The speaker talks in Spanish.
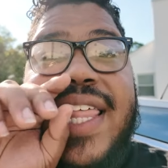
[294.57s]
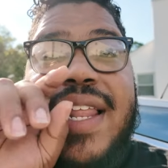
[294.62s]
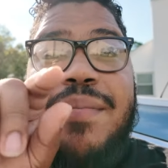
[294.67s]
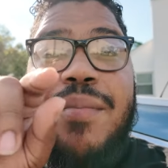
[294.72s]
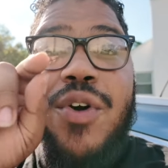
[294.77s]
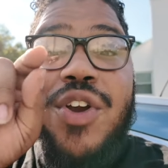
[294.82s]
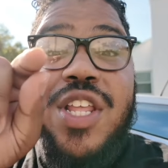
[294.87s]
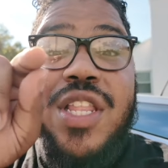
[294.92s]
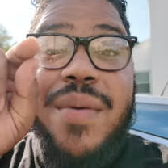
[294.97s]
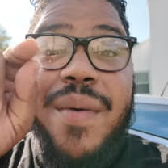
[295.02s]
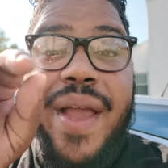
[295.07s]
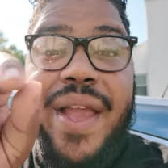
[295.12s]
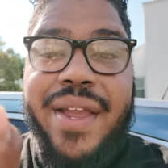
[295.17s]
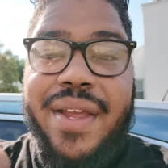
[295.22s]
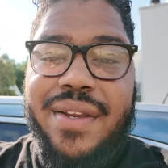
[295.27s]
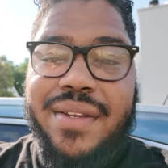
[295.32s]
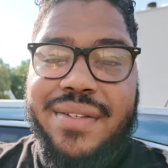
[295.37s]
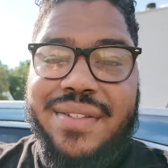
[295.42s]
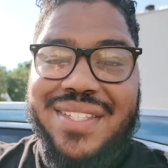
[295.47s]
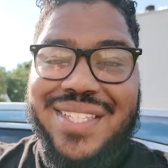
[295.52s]
del Money the
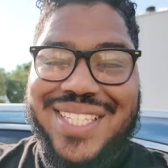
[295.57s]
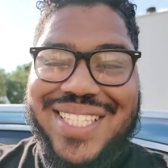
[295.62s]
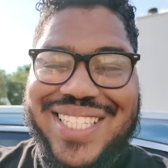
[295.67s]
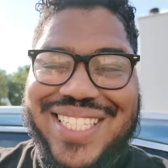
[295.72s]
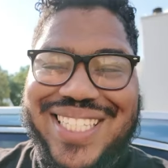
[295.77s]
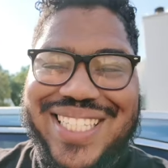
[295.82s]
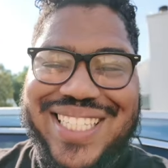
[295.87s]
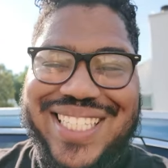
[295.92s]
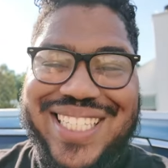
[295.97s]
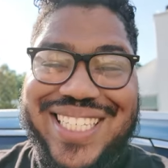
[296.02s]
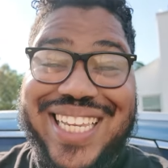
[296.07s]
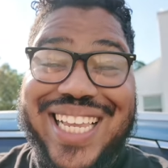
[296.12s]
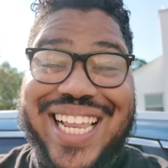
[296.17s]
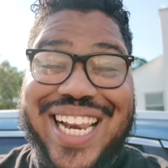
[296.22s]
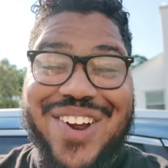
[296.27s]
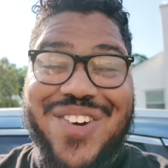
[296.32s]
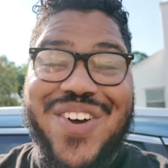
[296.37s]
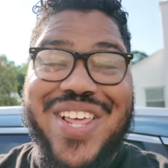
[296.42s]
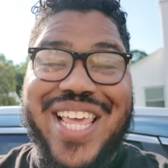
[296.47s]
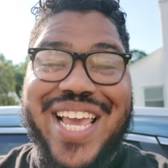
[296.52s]
Bank.
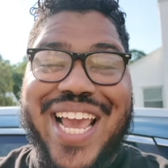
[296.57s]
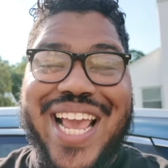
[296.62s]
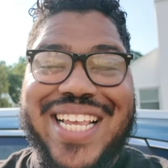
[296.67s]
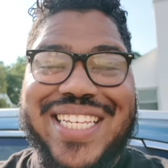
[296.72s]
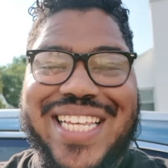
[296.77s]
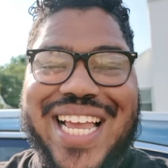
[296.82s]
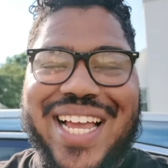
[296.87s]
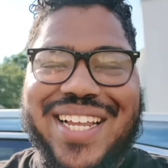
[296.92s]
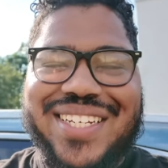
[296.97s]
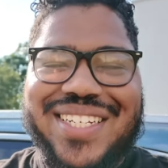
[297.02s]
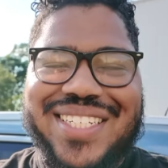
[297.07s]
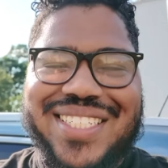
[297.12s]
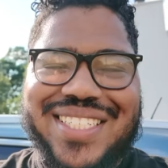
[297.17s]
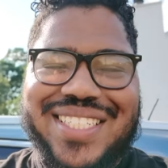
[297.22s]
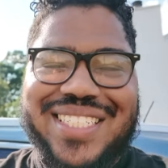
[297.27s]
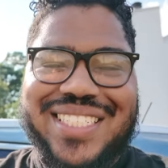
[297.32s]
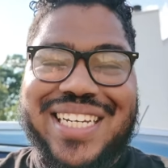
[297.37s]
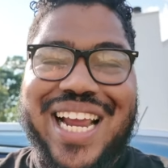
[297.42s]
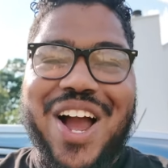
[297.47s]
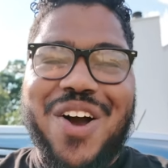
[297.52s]
Recuerden esa.
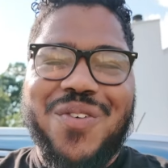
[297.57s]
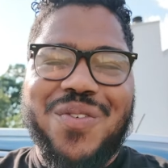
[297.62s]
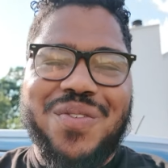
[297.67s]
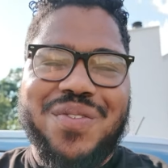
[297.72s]
Chao.